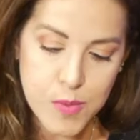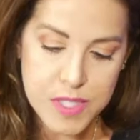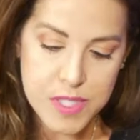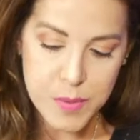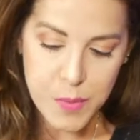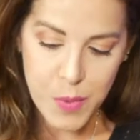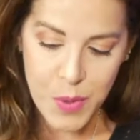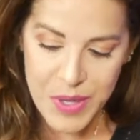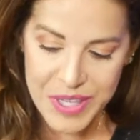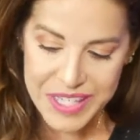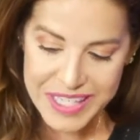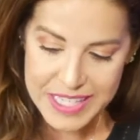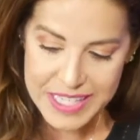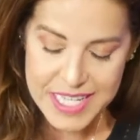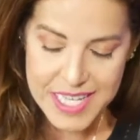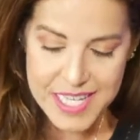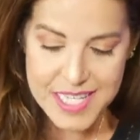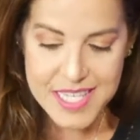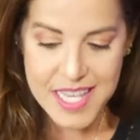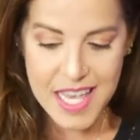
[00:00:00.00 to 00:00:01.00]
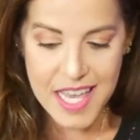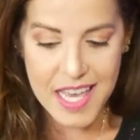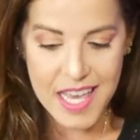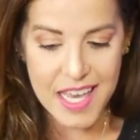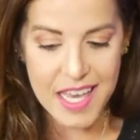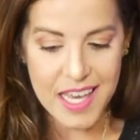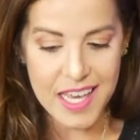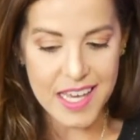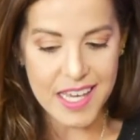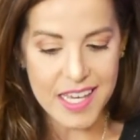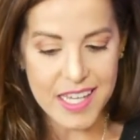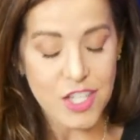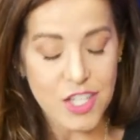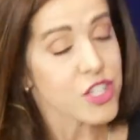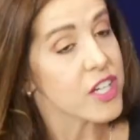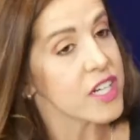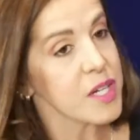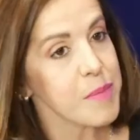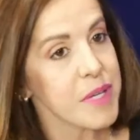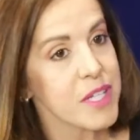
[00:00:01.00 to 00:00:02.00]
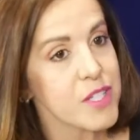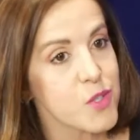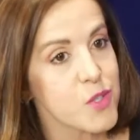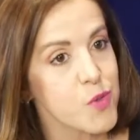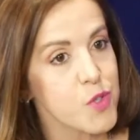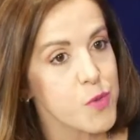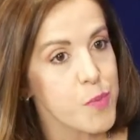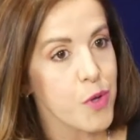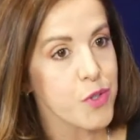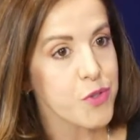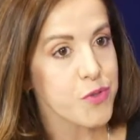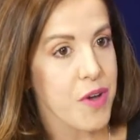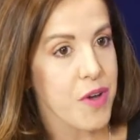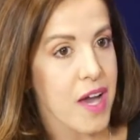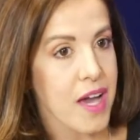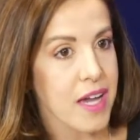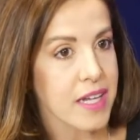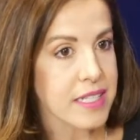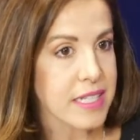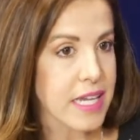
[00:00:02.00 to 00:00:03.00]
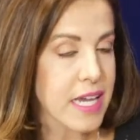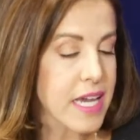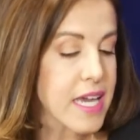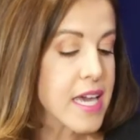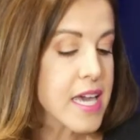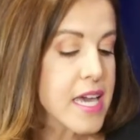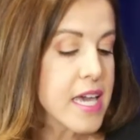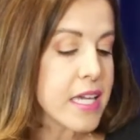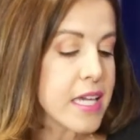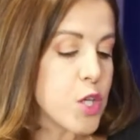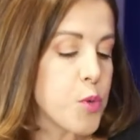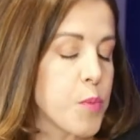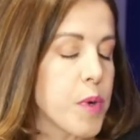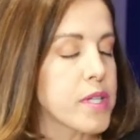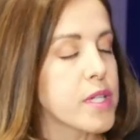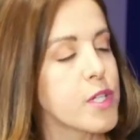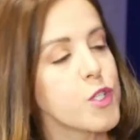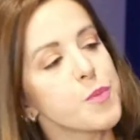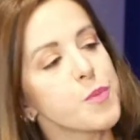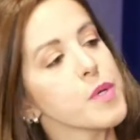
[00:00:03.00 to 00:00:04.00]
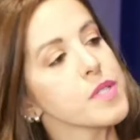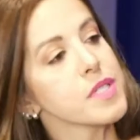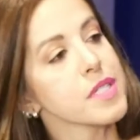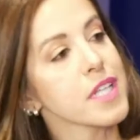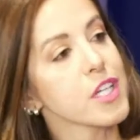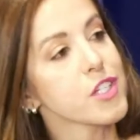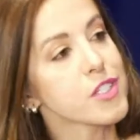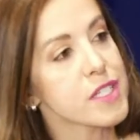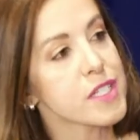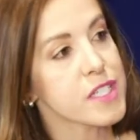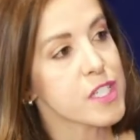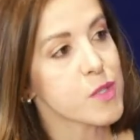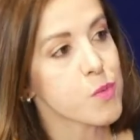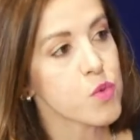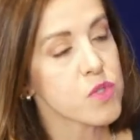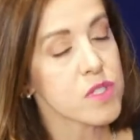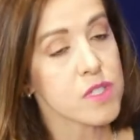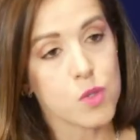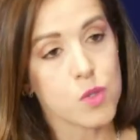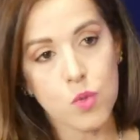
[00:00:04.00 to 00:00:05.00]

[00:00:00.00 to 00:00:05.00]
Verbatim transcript: distribuídas é, diariamente no Spotify, né? E uma grande porcentagem dessas músicas